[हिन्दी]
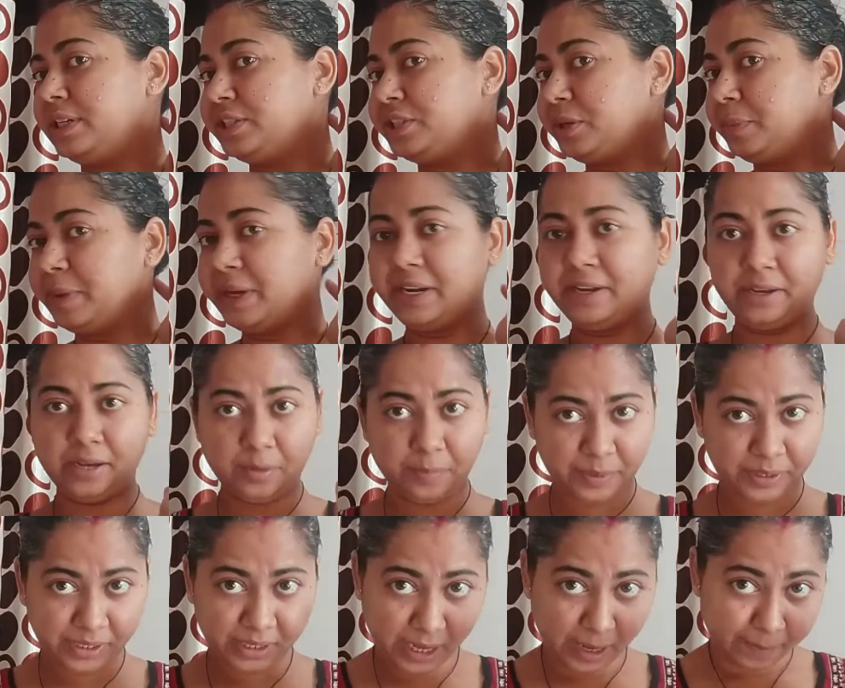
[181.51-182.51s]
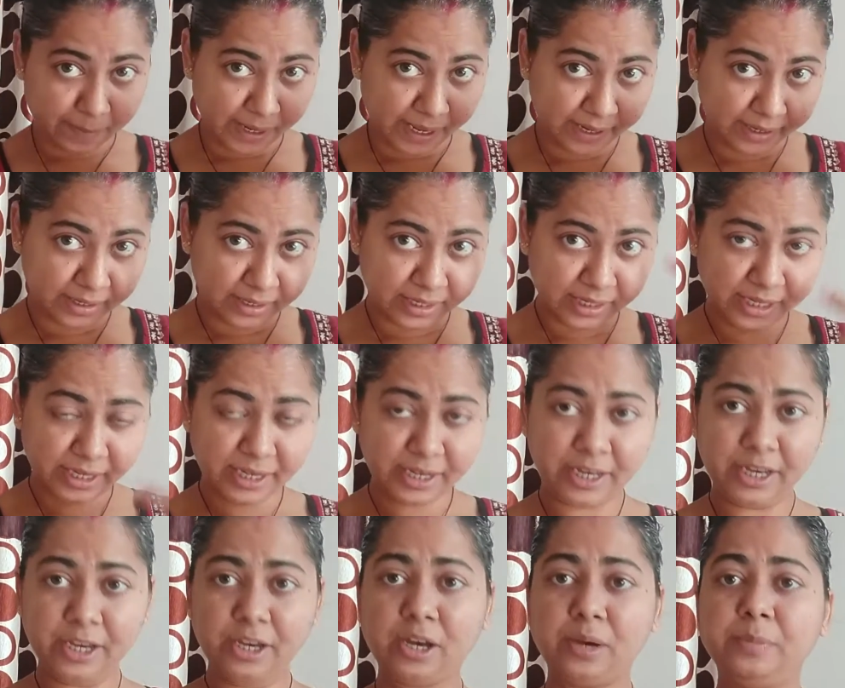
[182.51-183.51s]
लीजिए मैंने यहाँ पे ये अप्लाई कर लिया
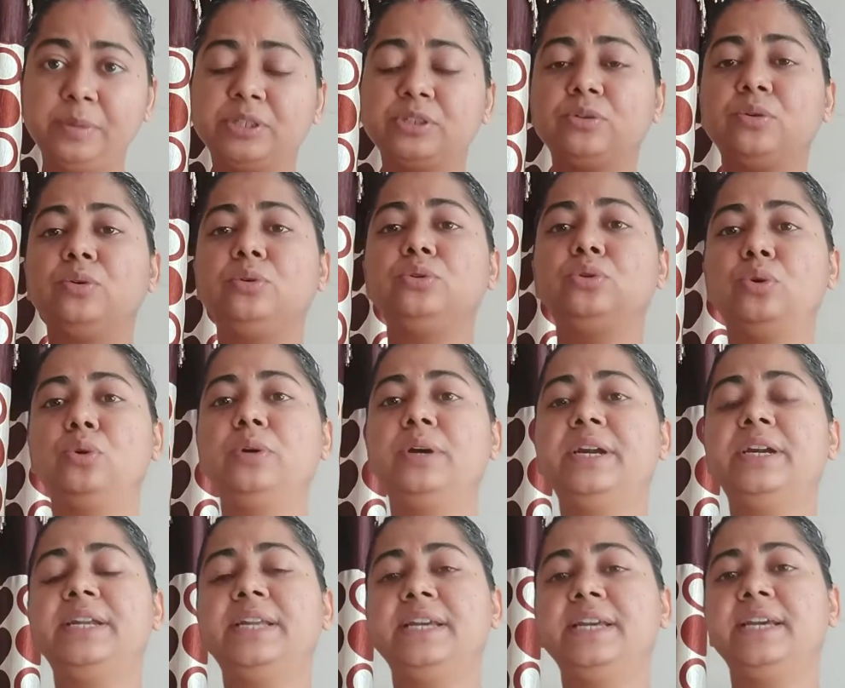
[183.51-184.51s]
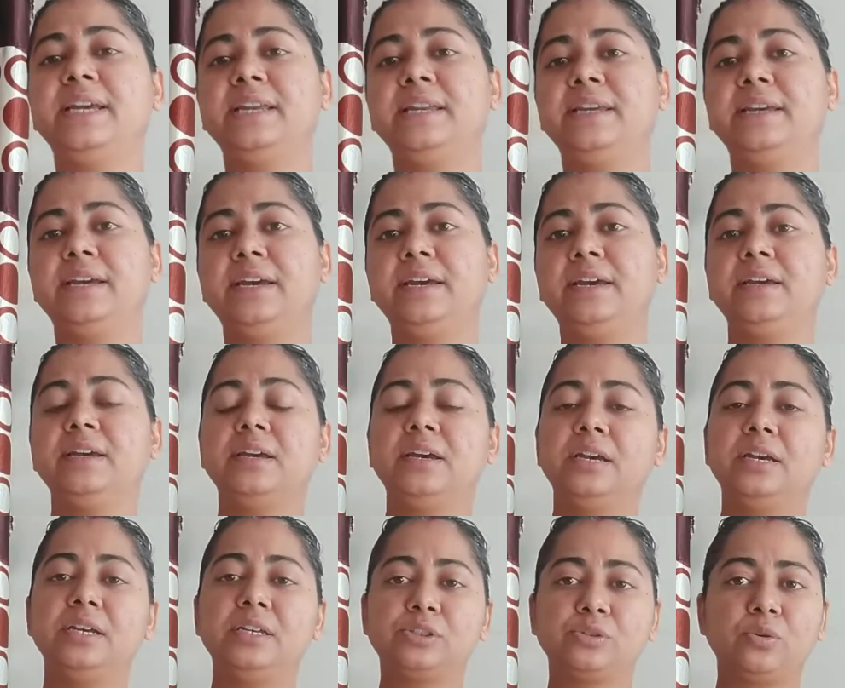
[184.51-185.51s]
है अब इसको दो घंटे के लिए
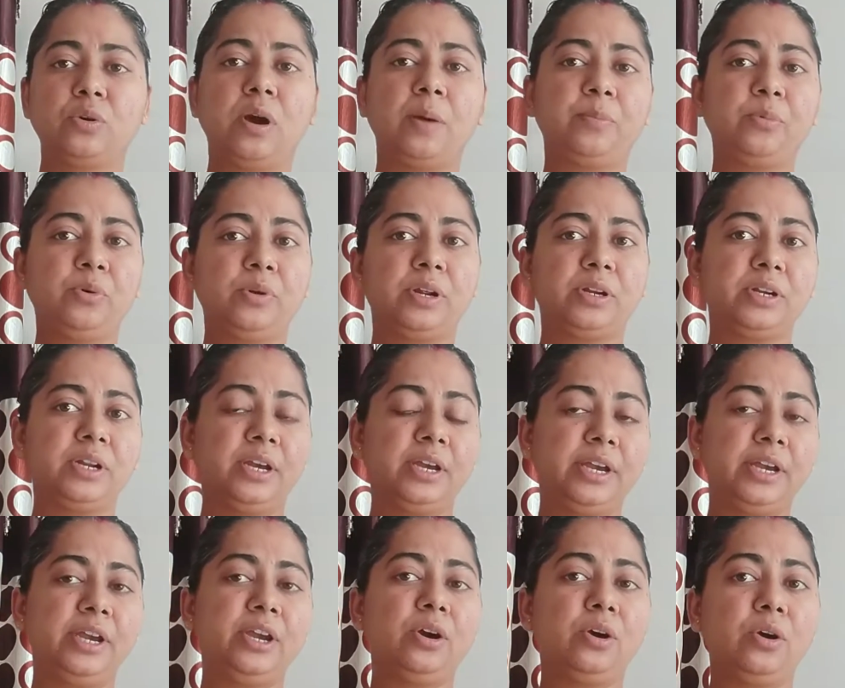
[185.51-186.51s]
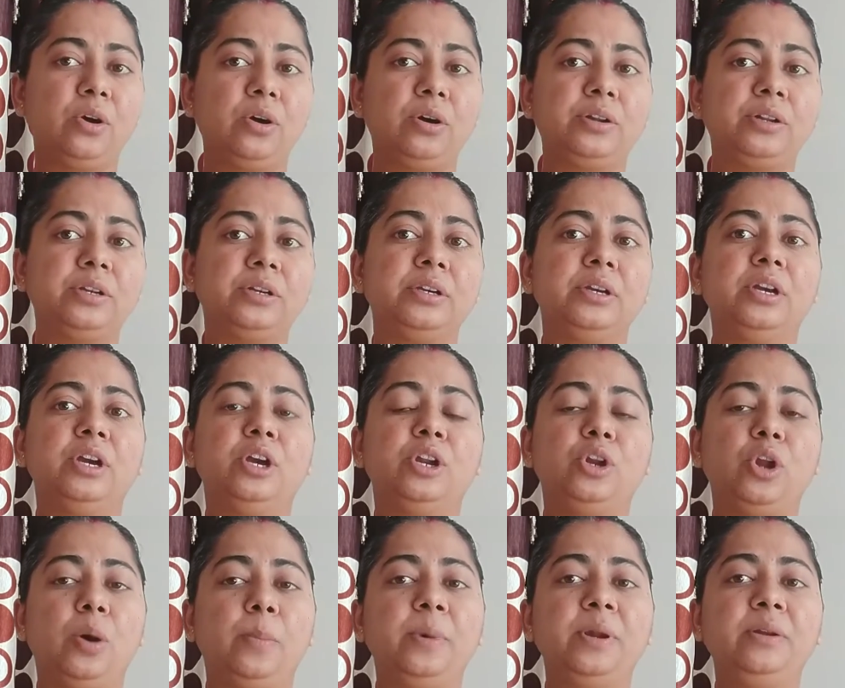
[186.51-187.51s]
इसको आपको रखना है और
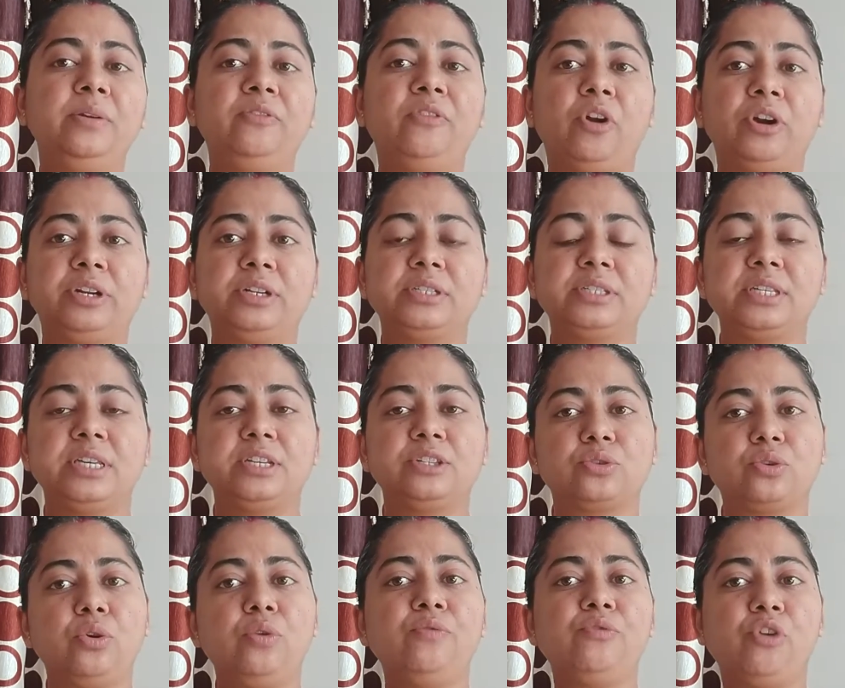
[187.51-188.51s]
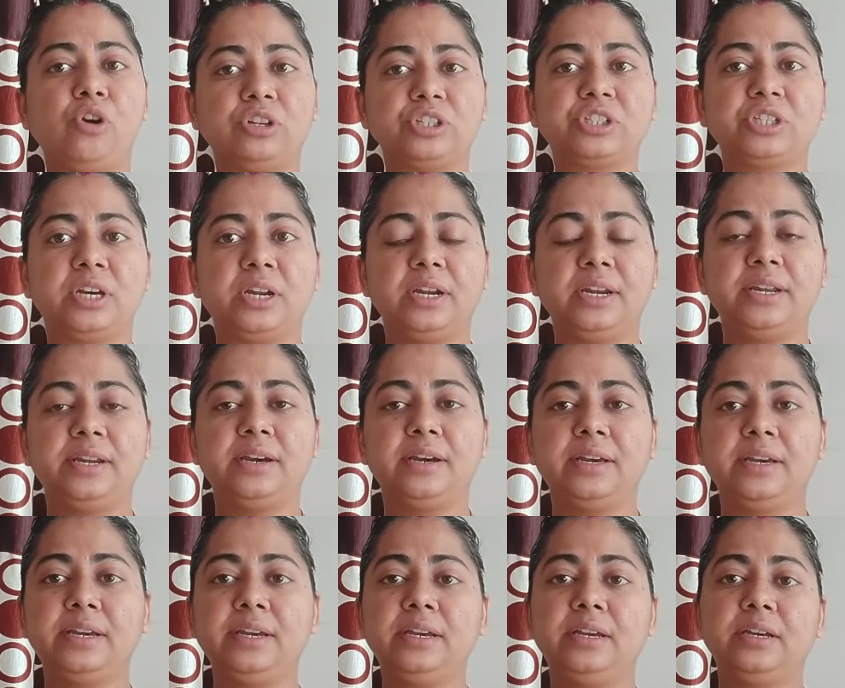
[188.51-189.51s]
नॉर्मल वाटर से इसको वॉश कर लेना
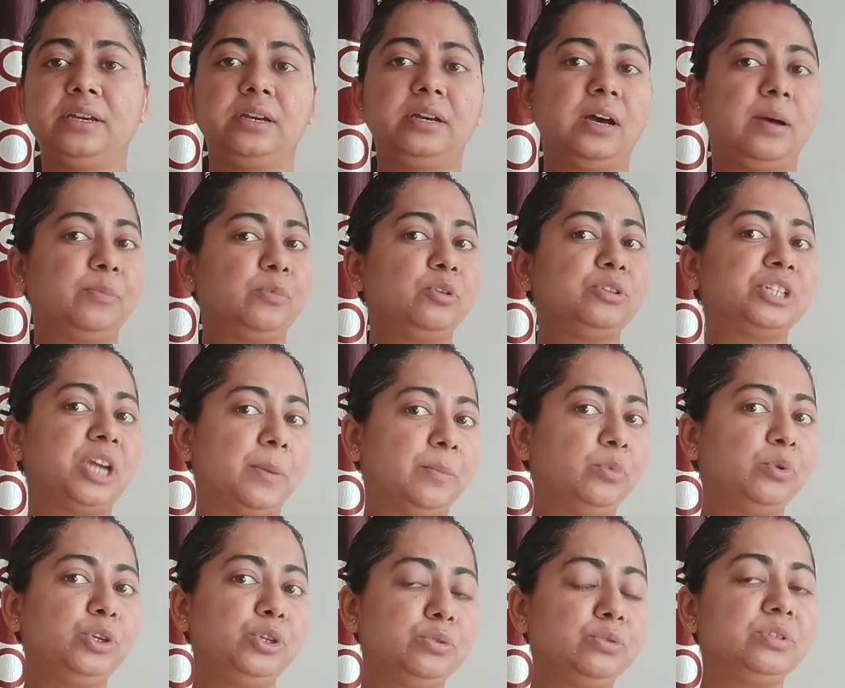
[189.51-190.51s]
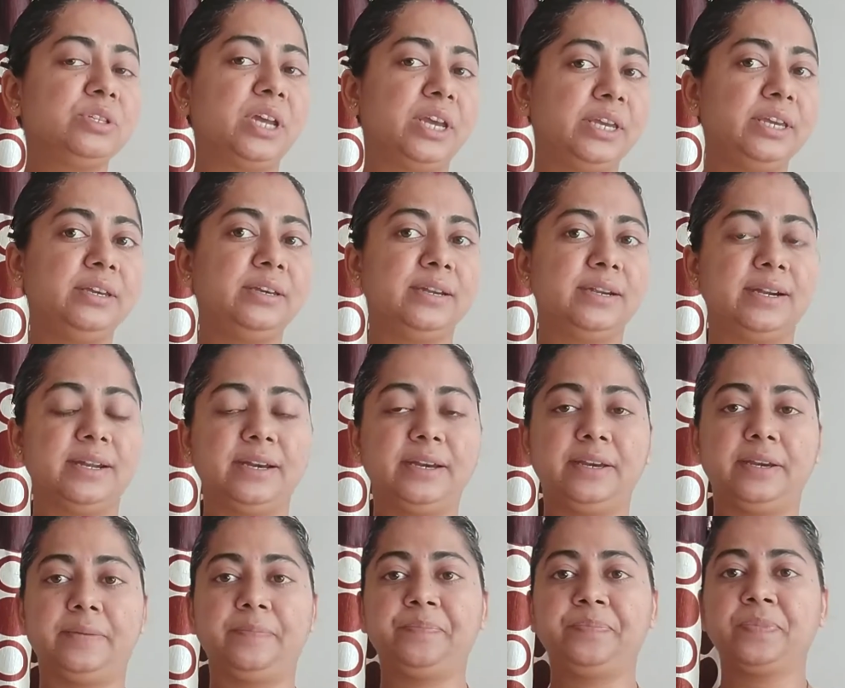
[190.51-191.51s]
है आपको शैम्पू यूज़ नहीं करना
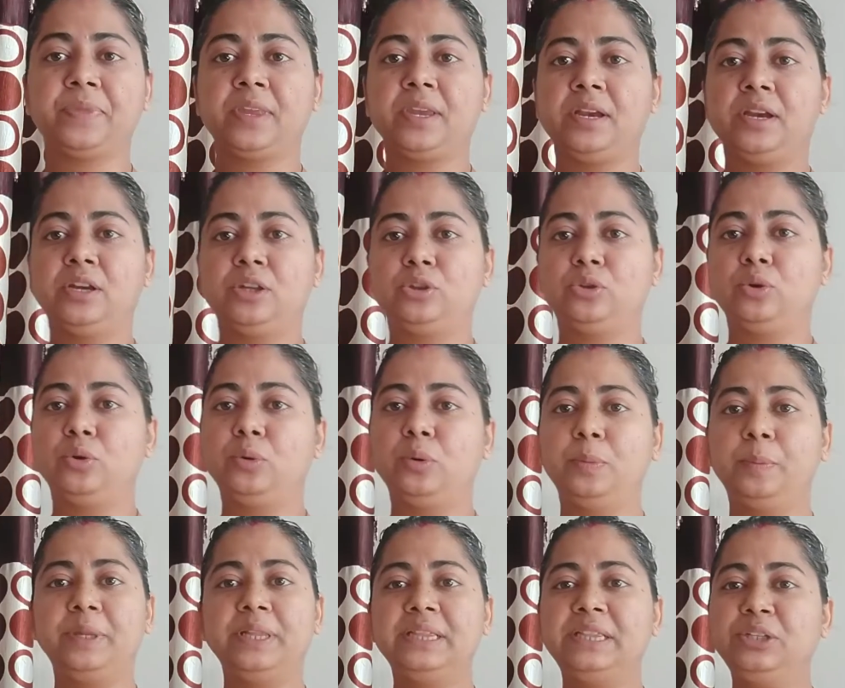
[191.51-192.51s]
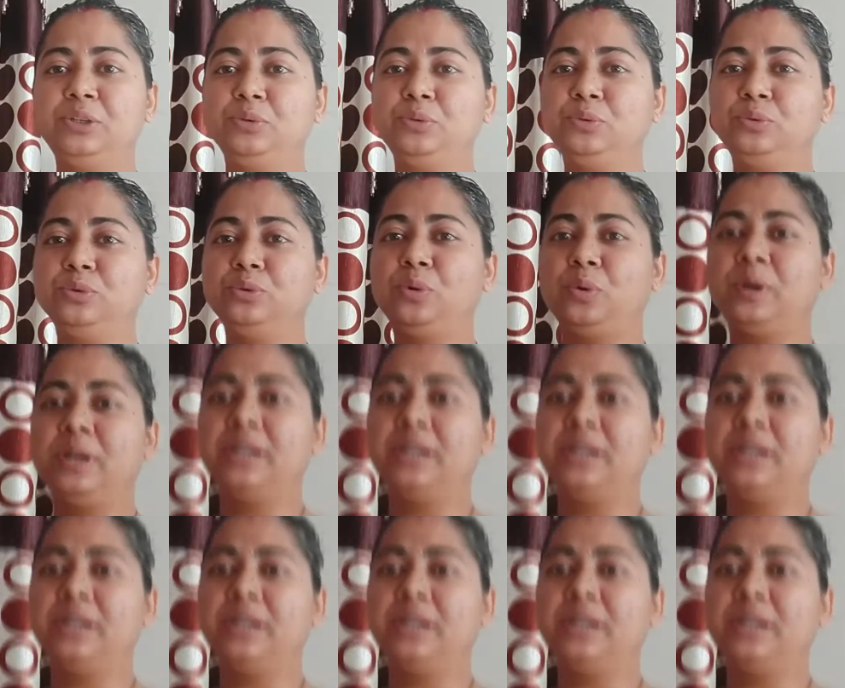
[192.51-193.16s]
है तो मिलती हूँ दो